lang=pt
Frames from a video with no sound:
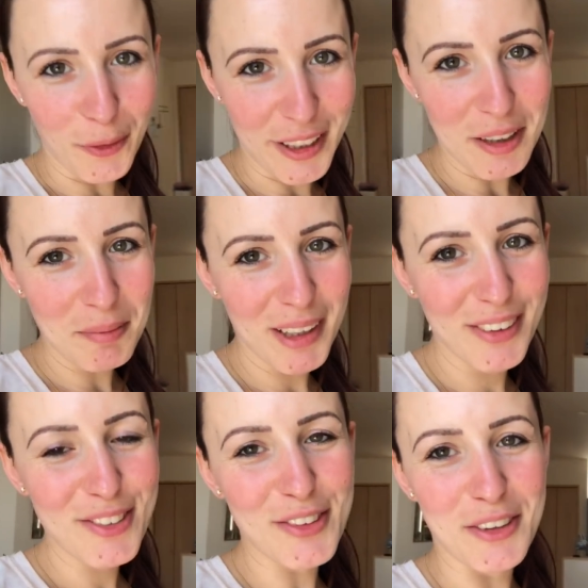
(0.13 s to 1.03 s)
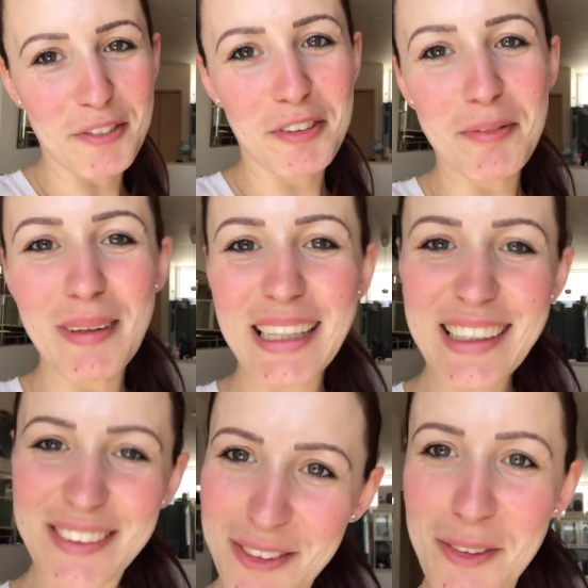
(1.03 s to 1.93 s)
Oi, amigos, oi,
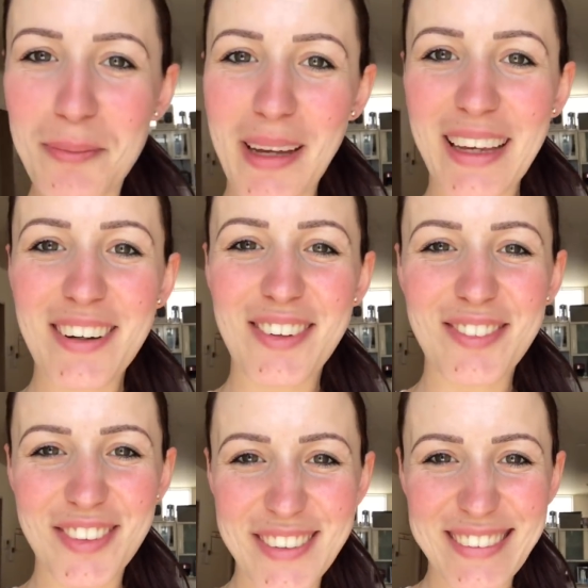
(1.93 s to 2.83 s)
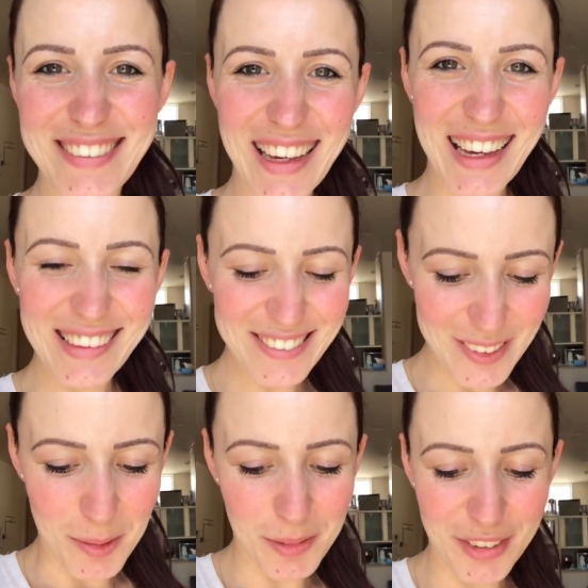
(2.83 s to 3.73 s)
família, tudo bem com vocês?
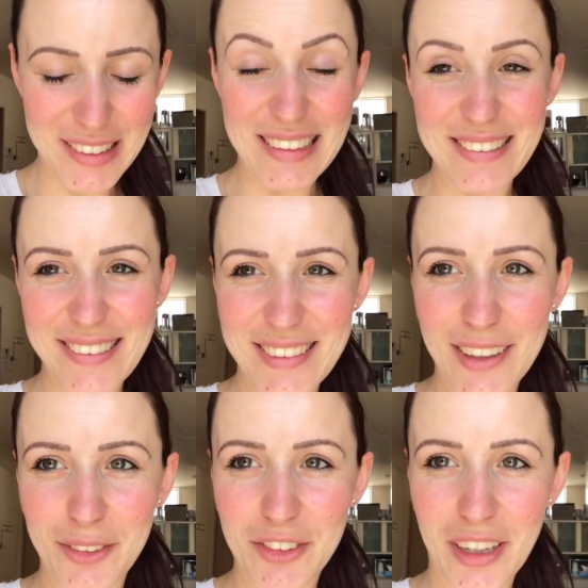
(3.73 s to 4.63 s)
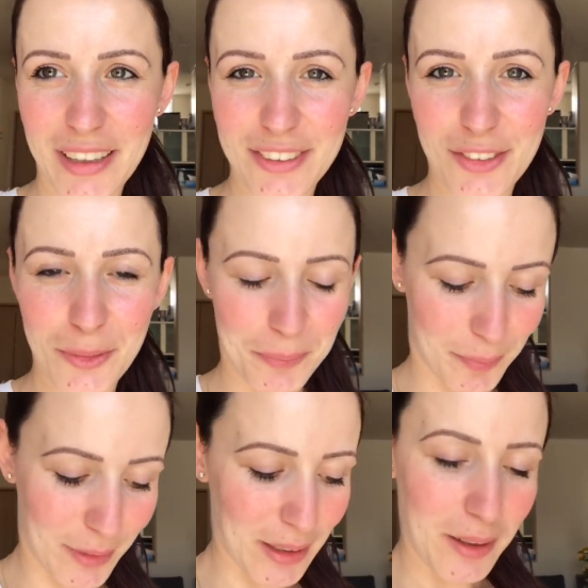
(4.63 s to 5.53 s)
Como que vocês estão, gente?
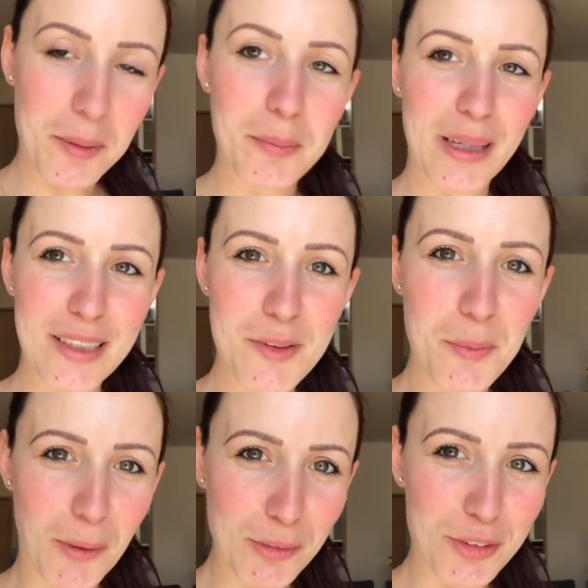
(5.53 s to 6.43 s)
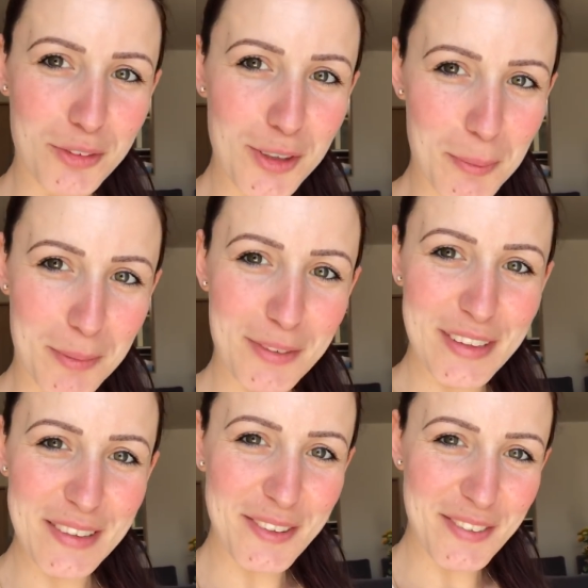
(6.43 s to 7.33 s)
Me responde, viu? É para
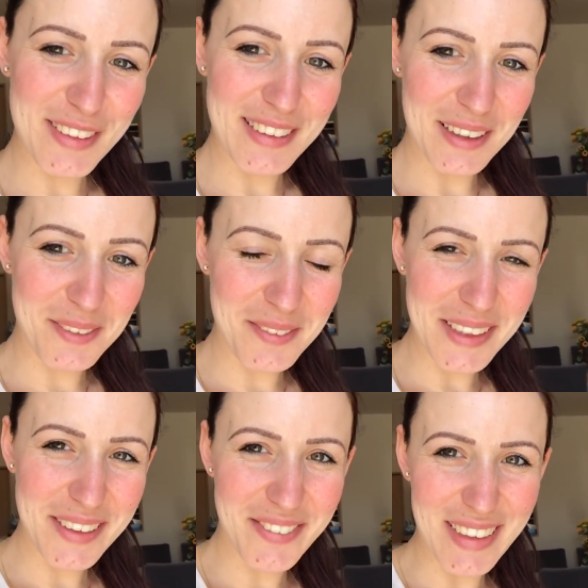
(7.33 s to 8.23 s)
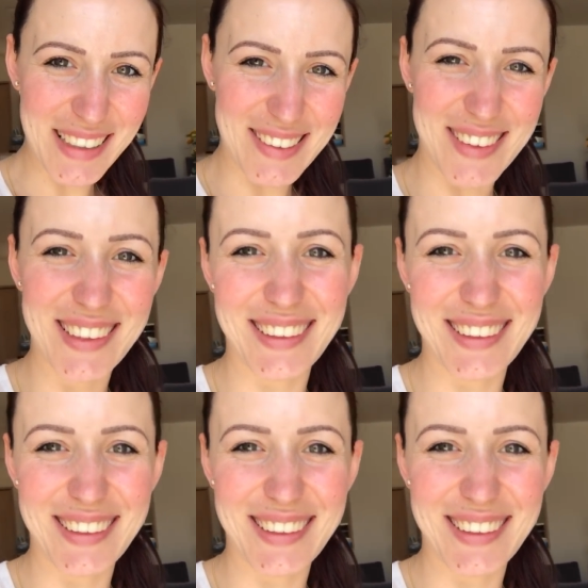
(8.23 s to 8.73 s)
vocês conversar comigo mesmo.